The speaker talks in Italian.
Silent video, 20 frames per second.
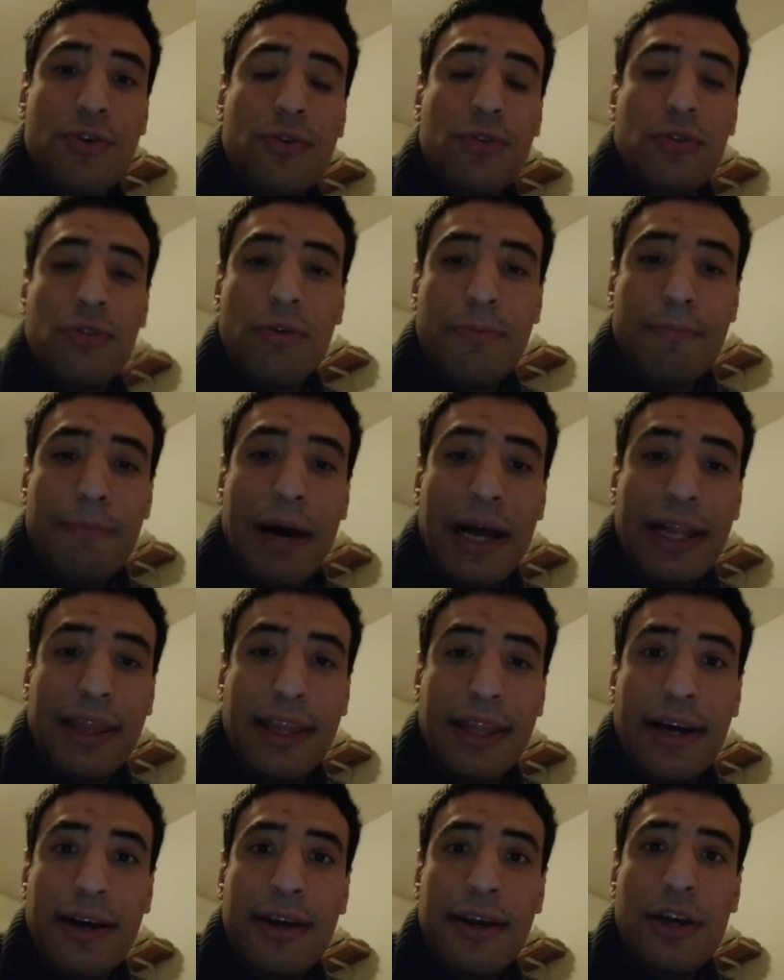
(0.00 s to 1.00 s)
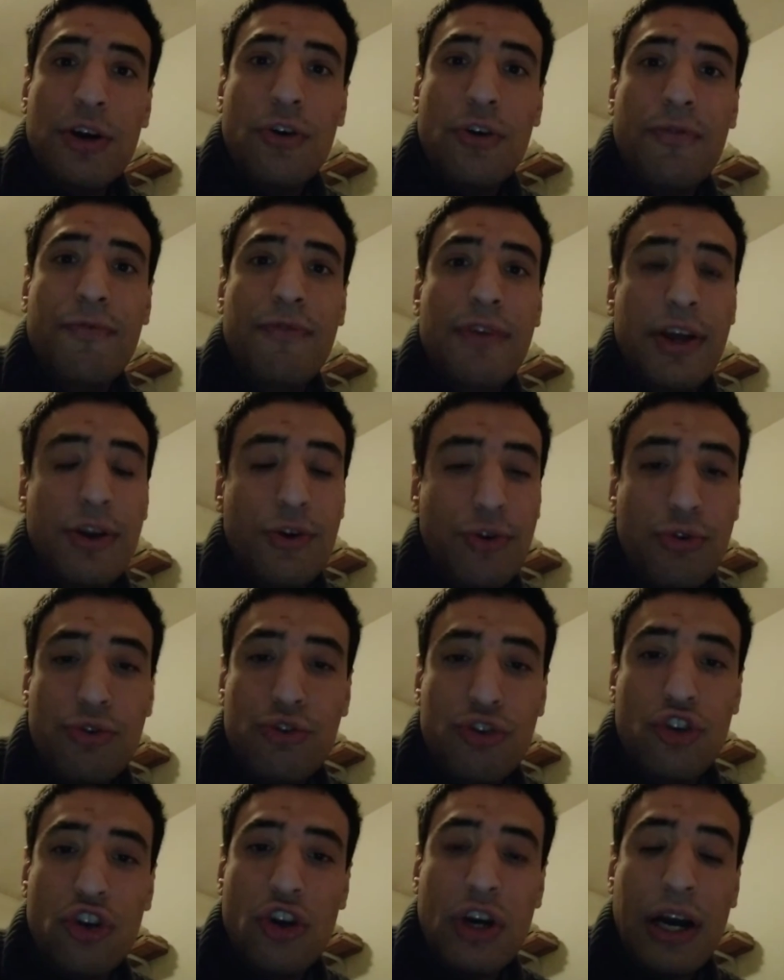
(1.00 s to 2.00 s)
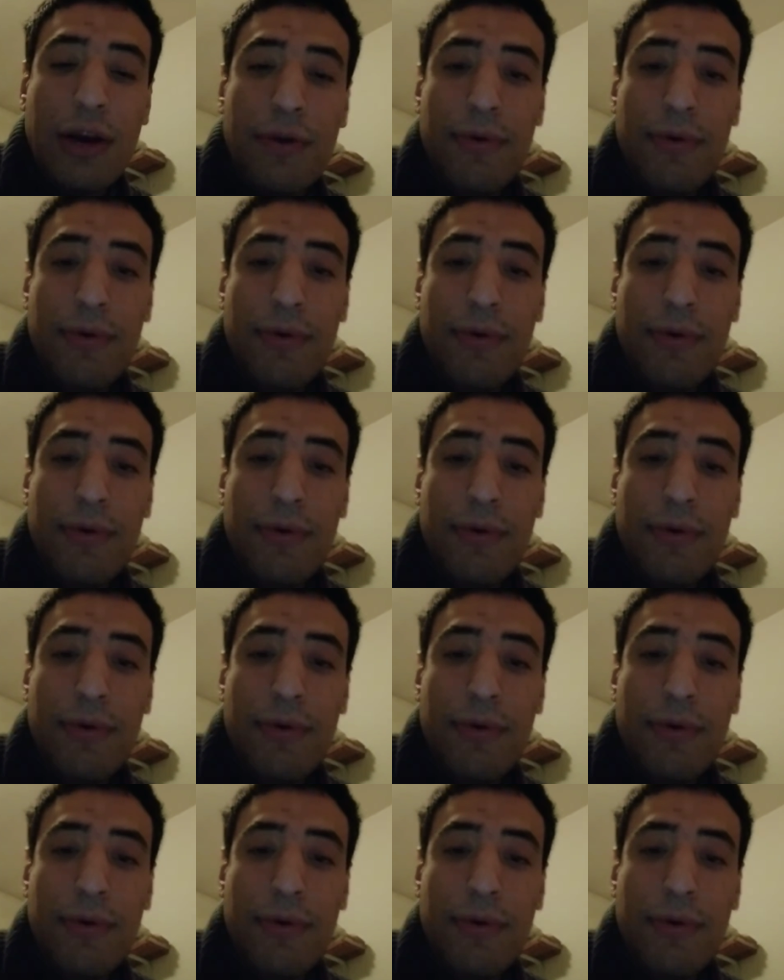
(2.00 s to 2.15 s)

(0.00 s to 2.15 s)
controbatta ovvero non gioca,